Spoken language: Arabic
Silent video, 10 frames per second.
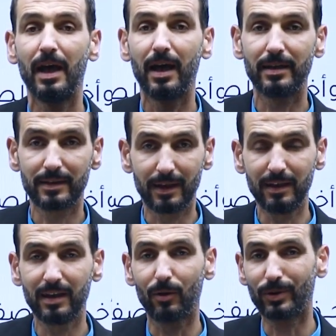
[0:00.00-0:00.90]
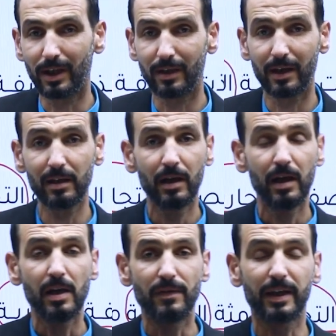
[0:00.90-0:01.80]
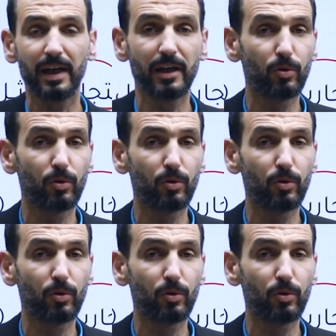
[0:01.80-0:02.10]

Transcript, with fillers: الدليل أو الدلال فكان